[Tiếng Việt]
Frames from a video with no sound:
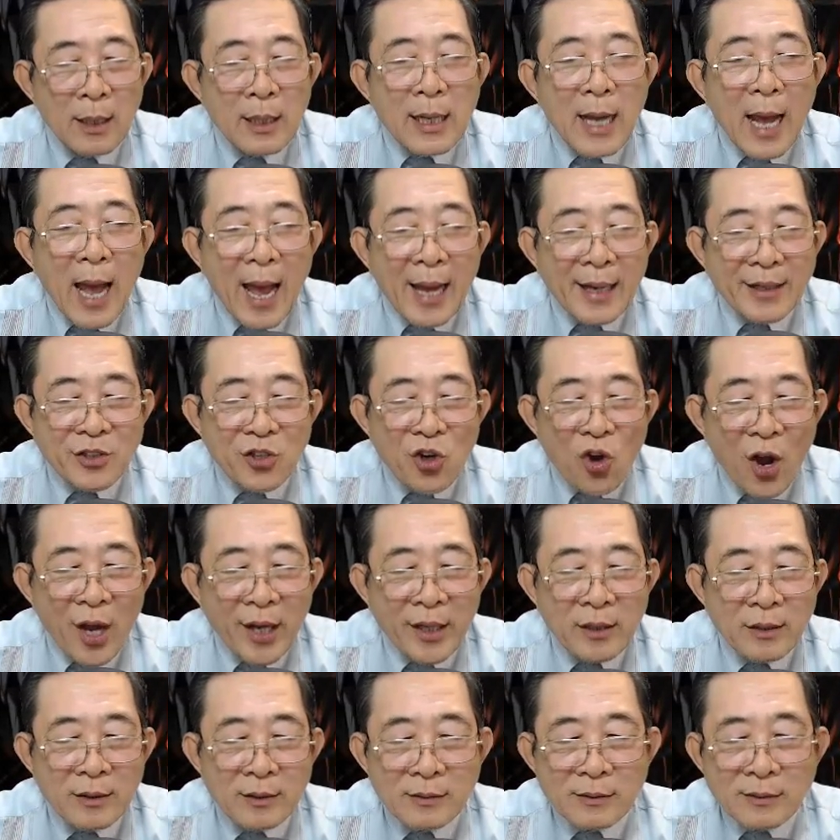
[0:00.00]
Ai nói
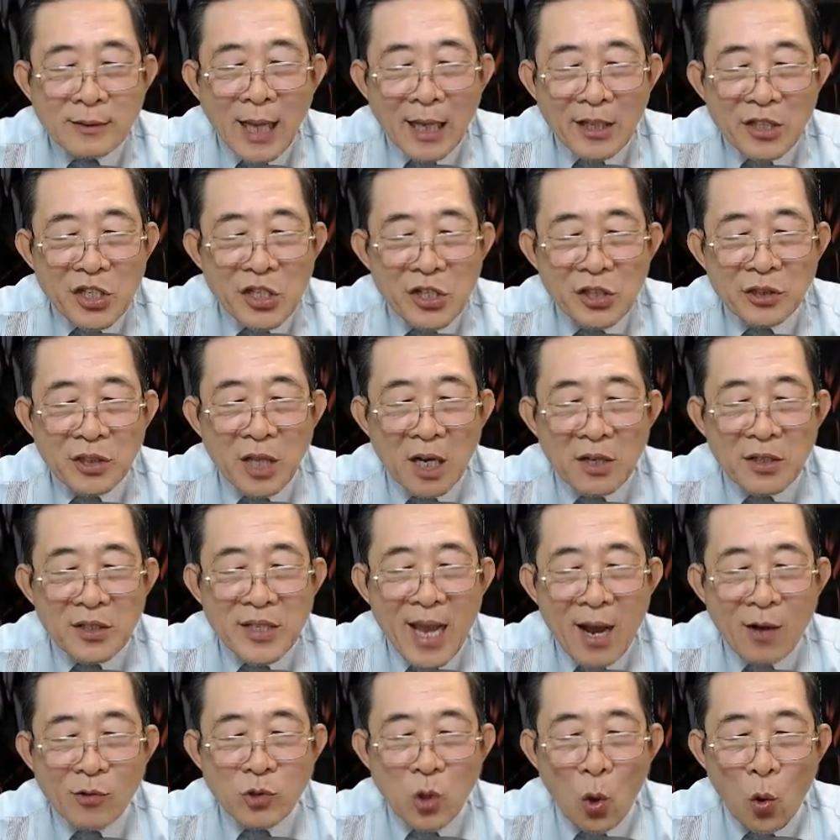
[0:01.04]
ta chưa từng
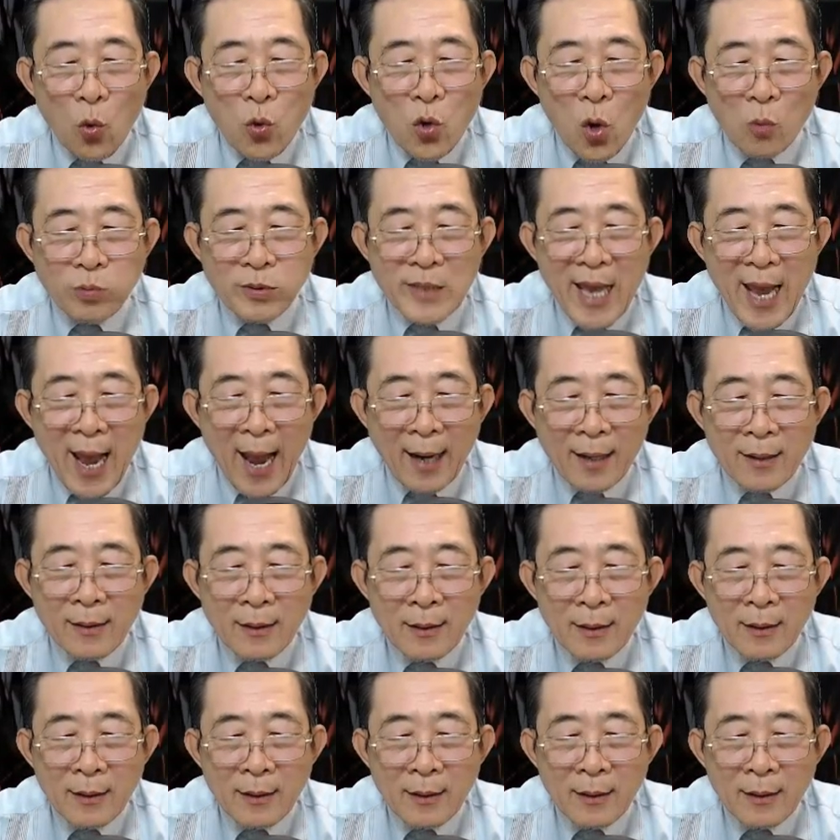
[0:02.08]
giao thủ cùng với hắn,